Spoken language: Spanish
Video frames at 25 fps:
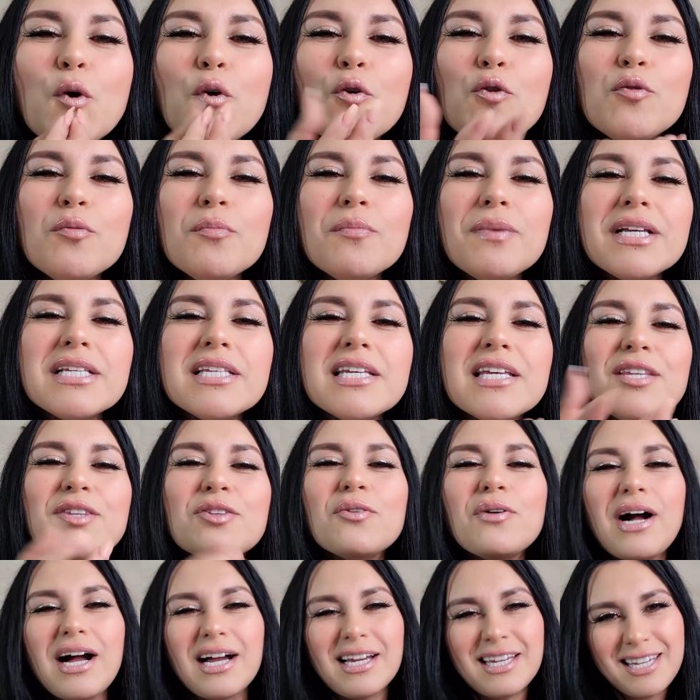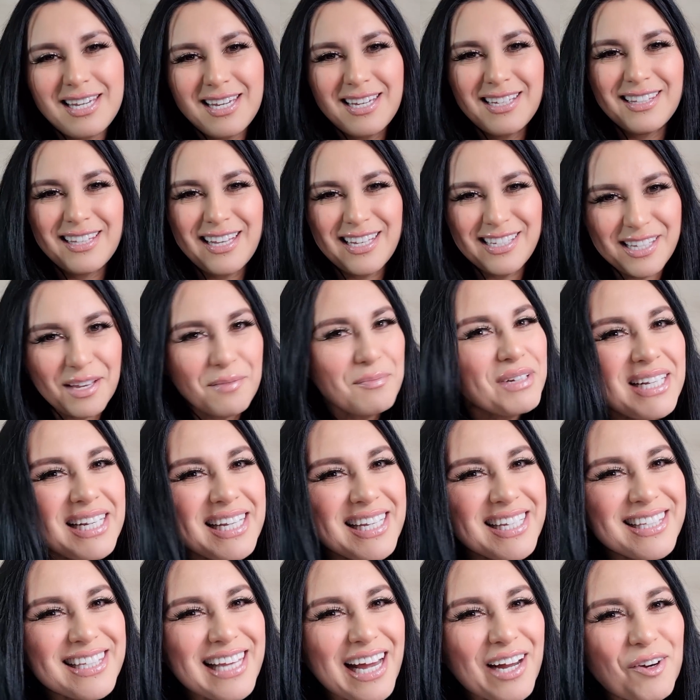un besito aquí desde mi
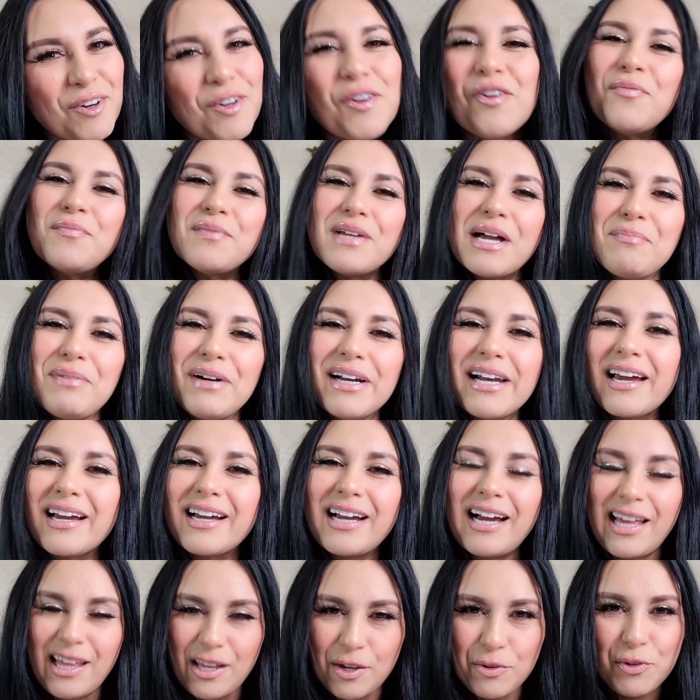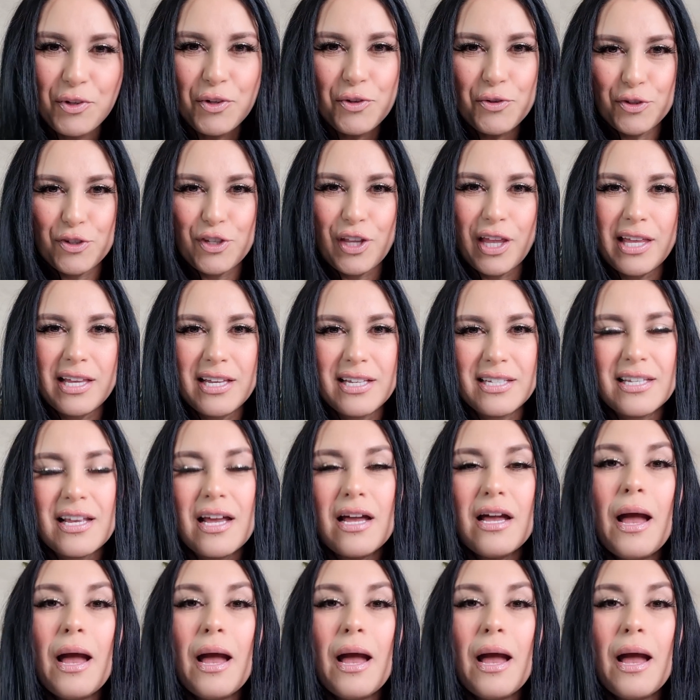linda Colombia para cada uno de ustedes,